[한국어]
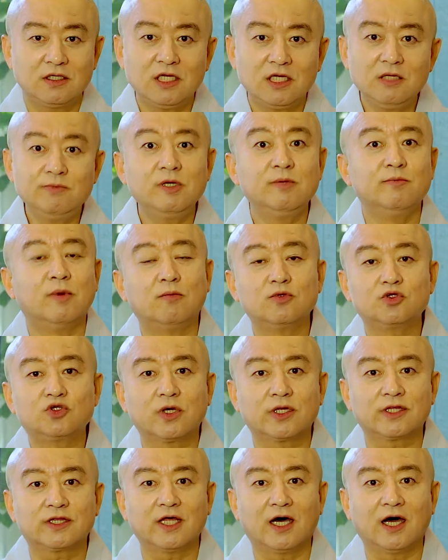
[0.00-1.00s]
이미
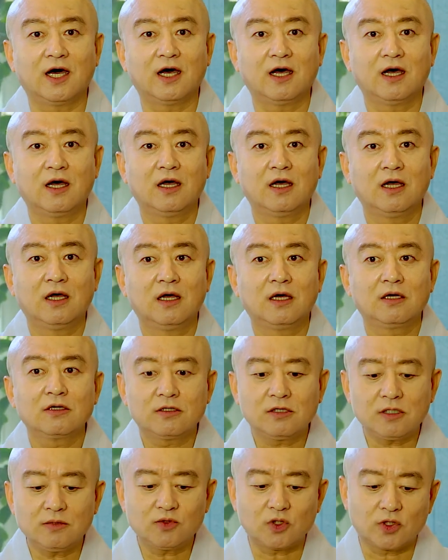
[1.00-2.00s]
멈추었다
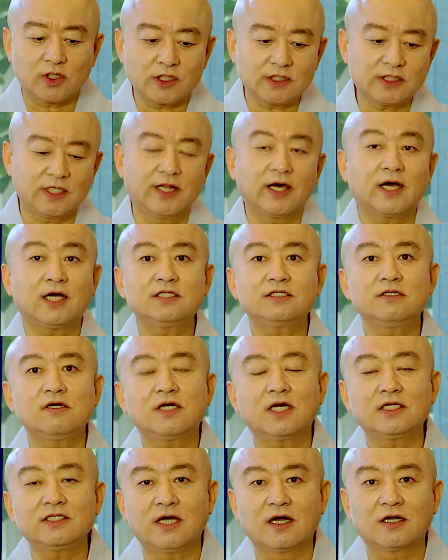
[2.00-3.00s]
그럼 도대체 내가
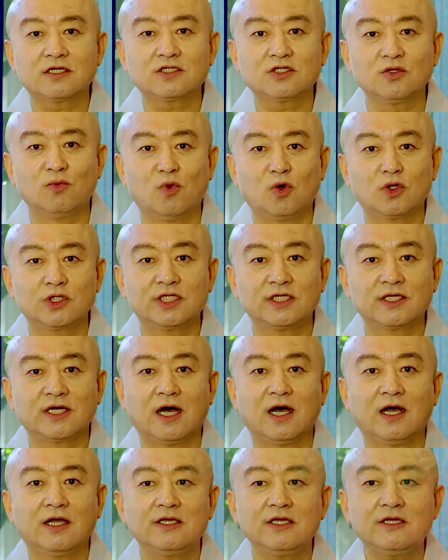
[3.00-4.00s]
지금까지 한 것은
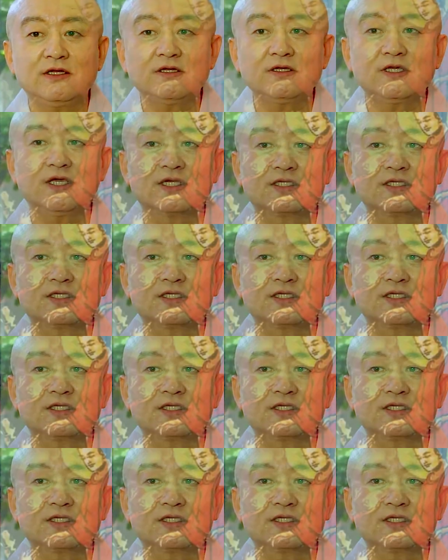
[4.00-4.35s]
무엇인가? 이렇게